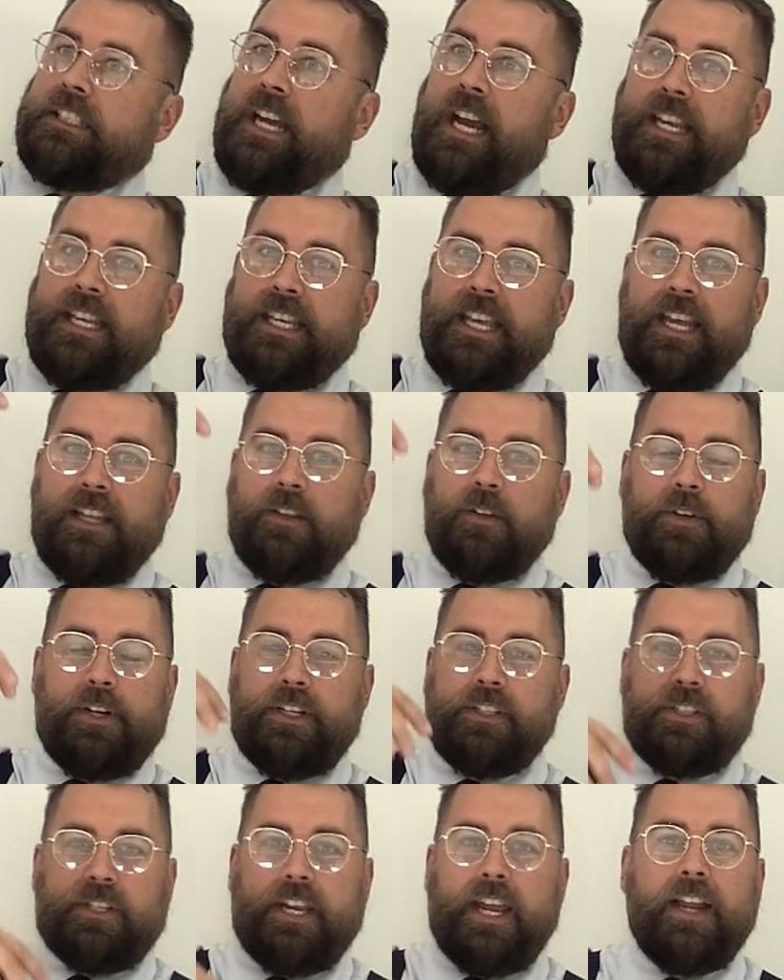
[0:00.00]
cayendo
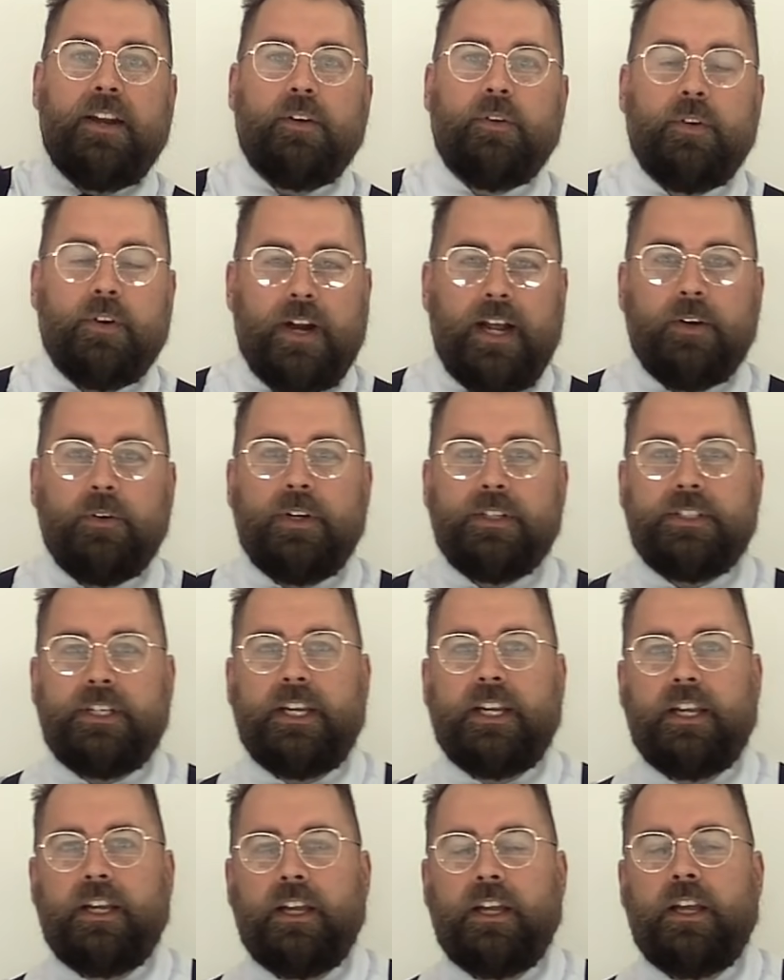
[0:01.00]
del cielo o algo
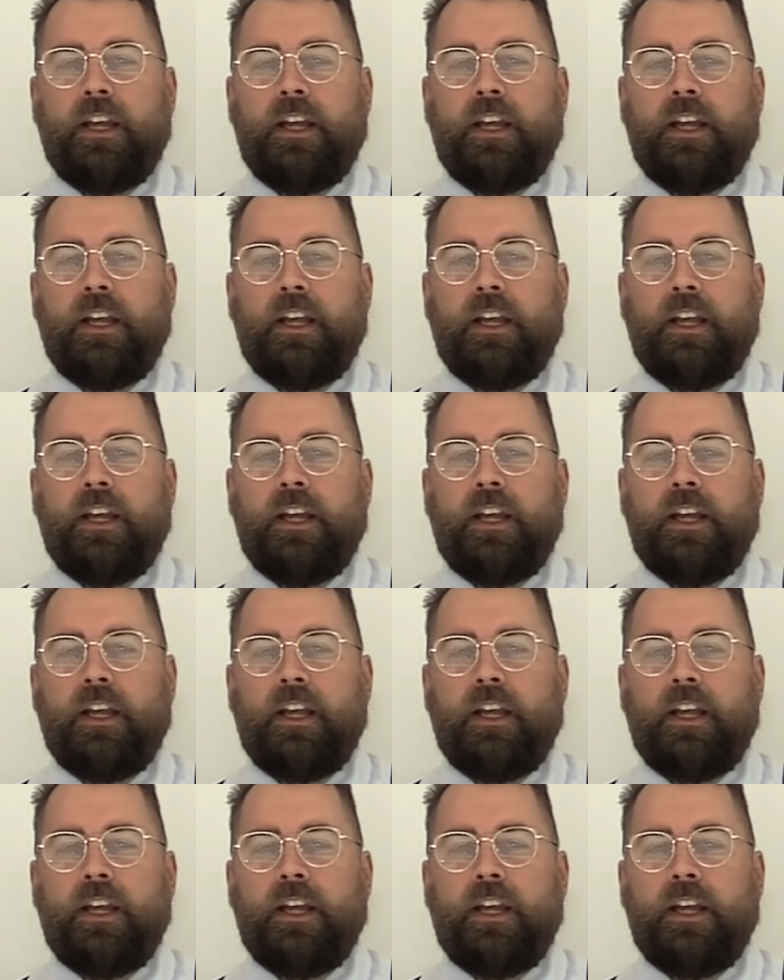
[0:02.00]
así.